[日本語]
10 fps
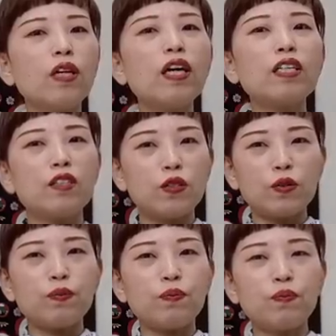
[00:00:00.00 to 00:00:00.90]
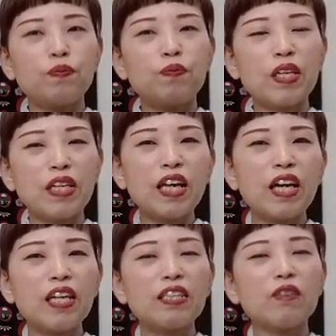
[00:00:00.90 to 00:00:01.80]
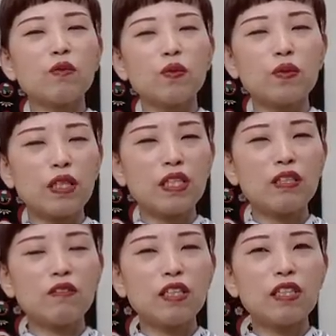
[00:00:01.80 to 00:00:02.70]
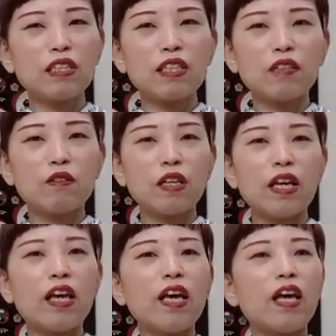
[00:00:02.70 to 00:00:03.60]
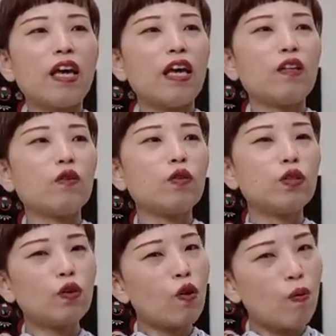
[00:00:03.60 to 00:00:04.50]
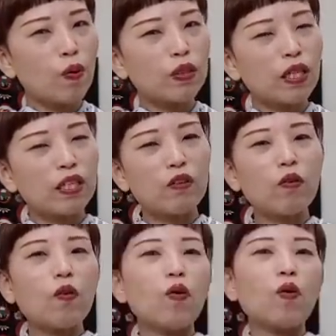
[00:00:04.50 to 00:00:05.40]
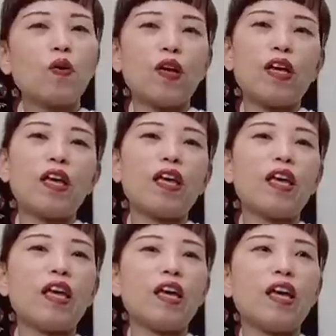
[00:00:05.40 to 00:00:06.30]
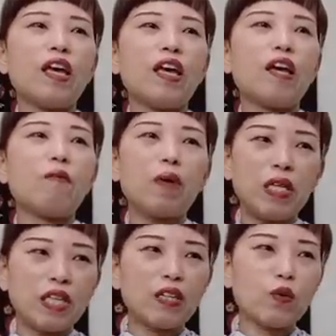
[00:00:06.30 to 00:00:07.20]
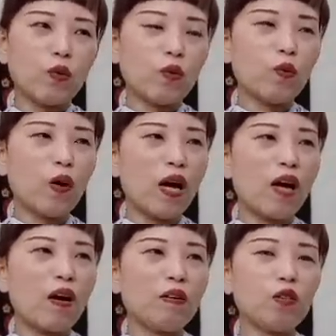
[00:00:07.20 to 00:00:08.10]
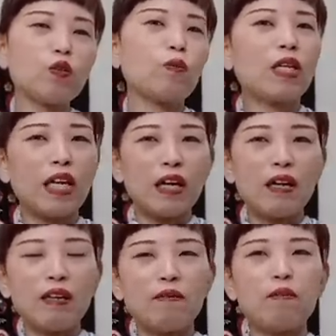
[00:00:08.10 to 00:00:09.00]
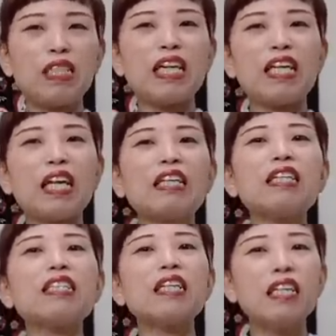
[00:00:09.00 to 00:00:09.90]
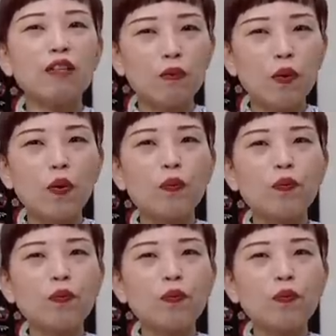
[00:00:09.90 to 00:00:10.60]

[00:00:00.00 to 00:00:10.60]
りあえず出来上がったのを送ってきてくださったので、えーと、と富士工房さんでの、えー、販売などはちょっとまだ未定なんですけれども